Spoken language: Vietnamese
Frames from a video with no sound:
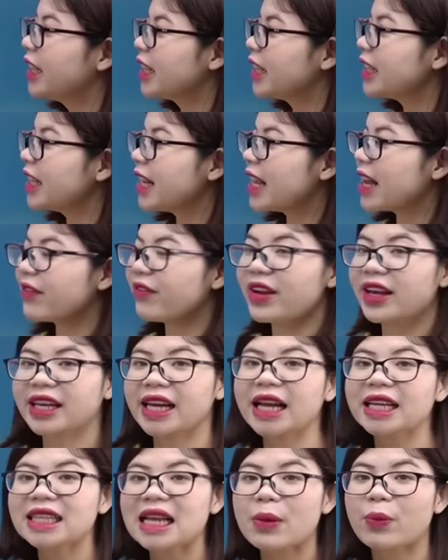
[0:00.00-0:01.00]
thế thì ờ, về
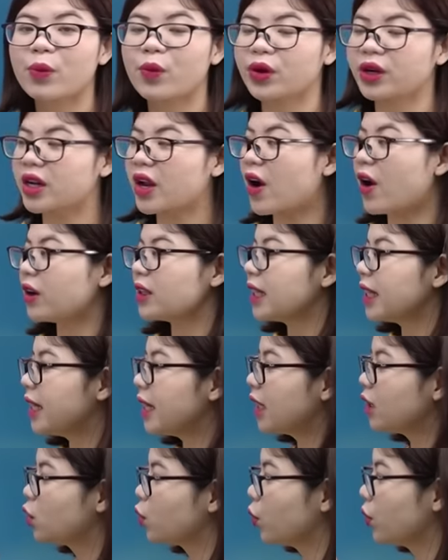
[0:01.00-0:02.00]
cách đọc của nó thì
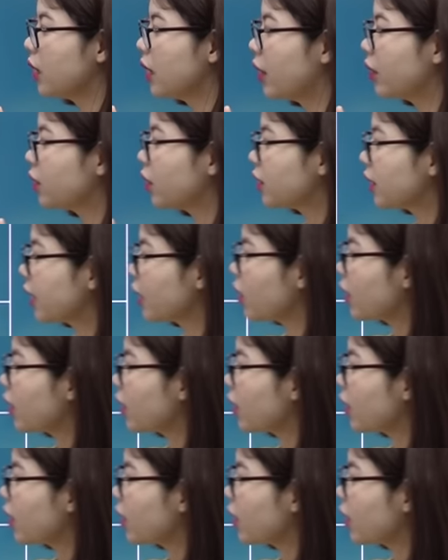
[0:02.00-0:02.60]
ờ, chủ yếu nó sẽ